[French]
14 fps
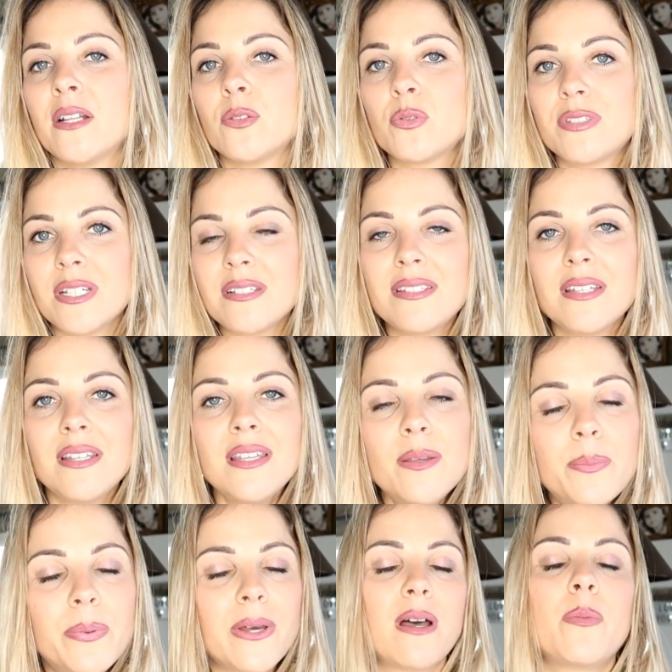Donc ça c'est
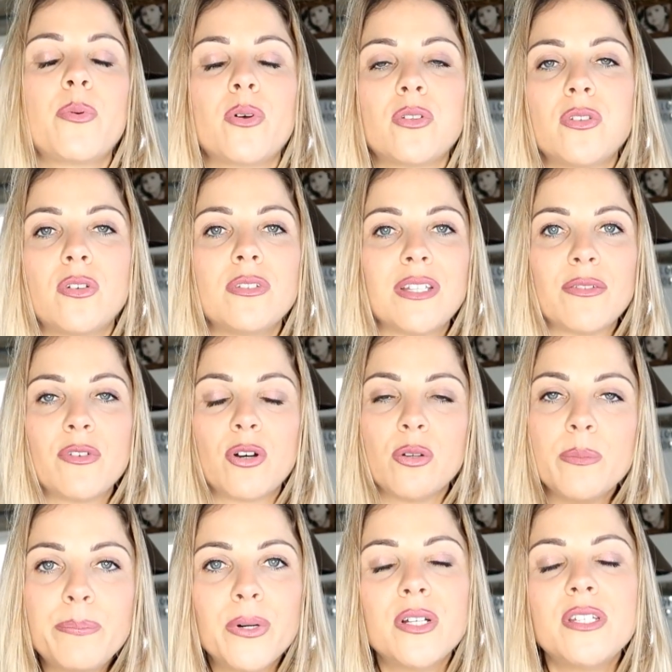hyper important d'avoir
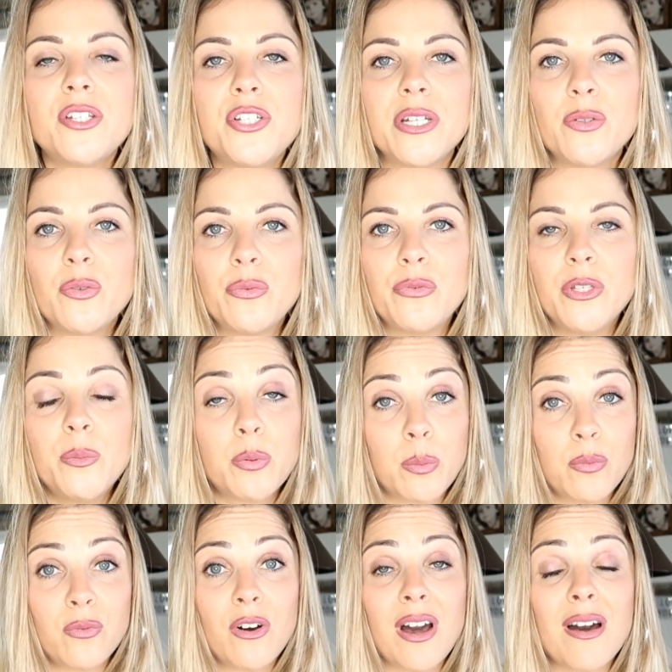une bonne hygiène de vie pour
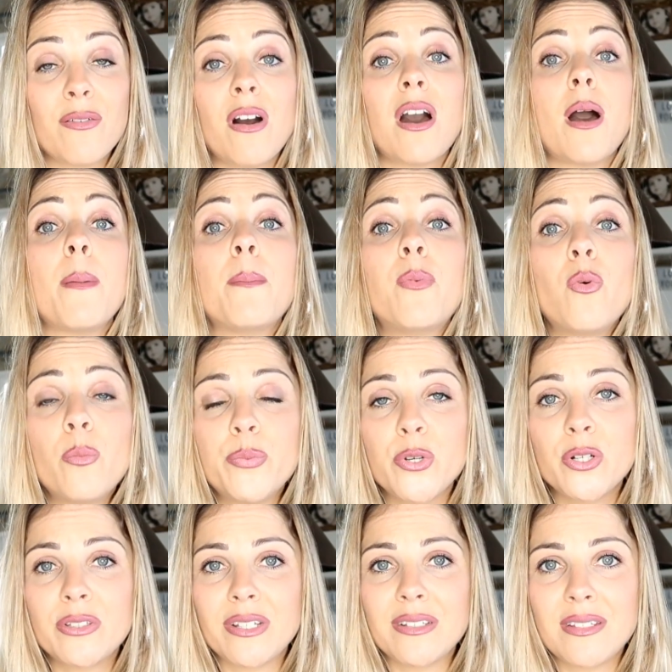pouvoir avoir un bon
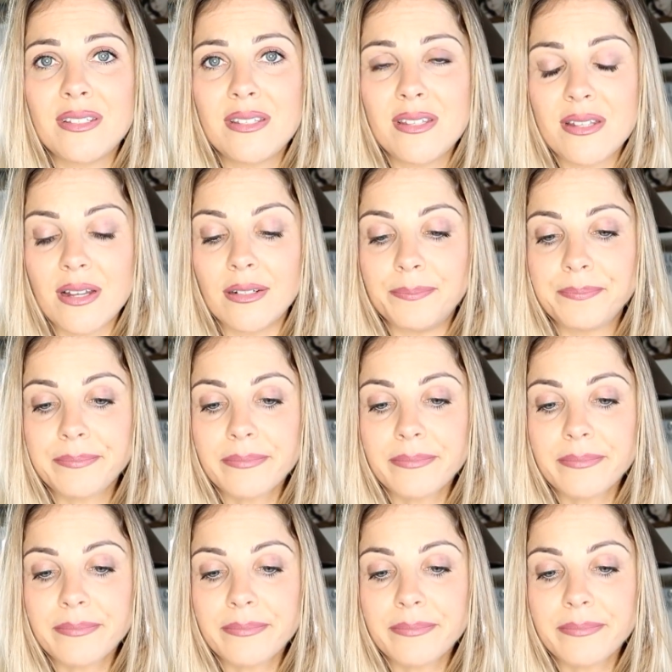biote intestinal.